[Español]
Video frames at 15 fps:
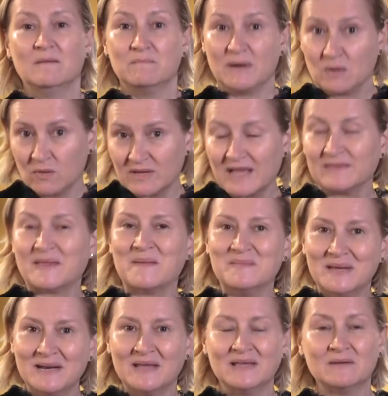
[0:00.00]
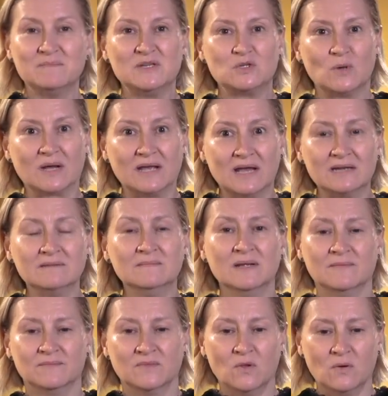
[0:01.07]
pero que también hay en Michoacán,
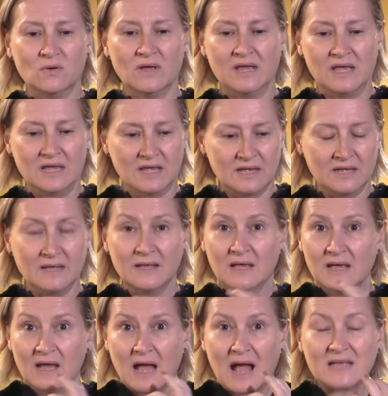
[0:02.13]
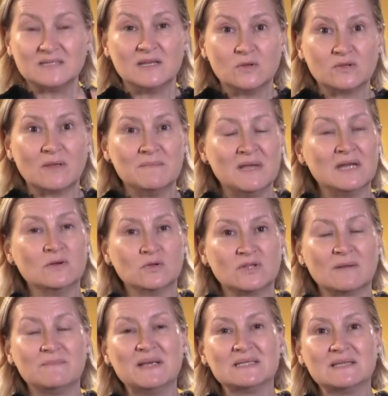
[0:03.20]
¿no? ha sido también
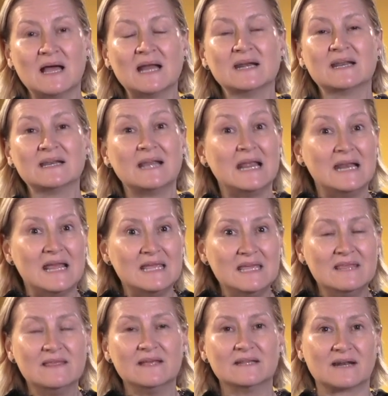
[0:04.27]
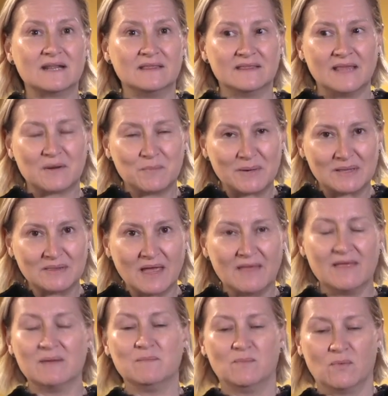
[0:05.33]
otra pieza releída y
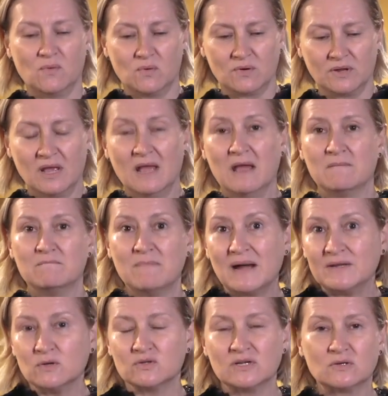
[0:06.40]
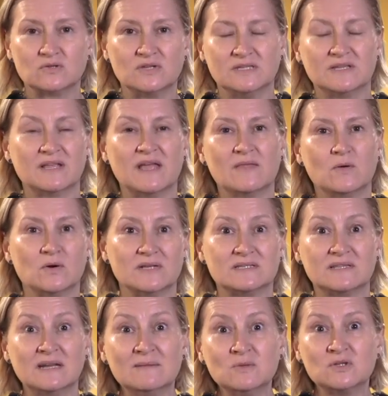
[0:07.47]
reinterpretada por varios de los diseñadores.
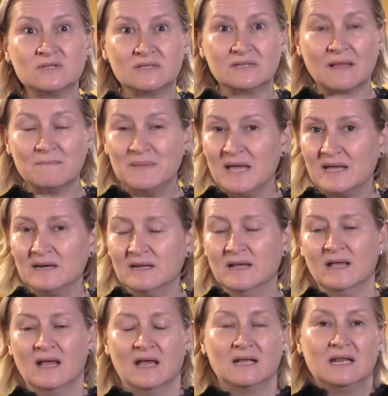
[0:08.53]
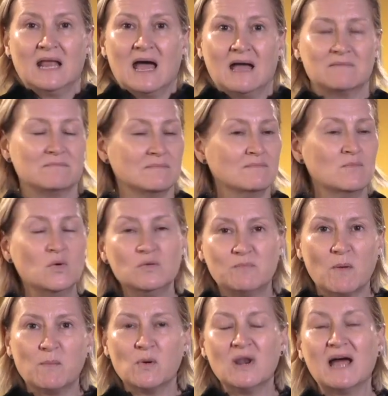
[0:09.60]
Tenemos también la muy
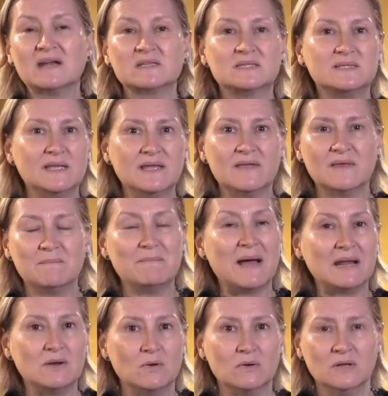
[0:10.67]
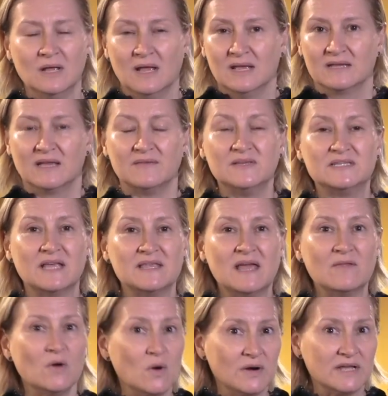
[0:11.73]
popular silla de palo que
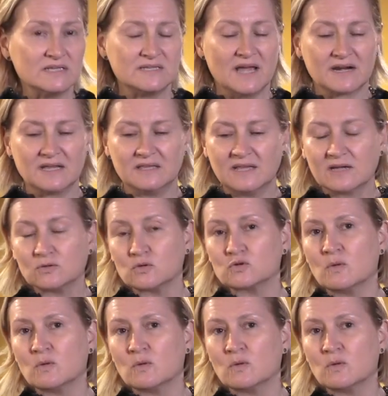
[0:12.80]
diseñadores y arquitectos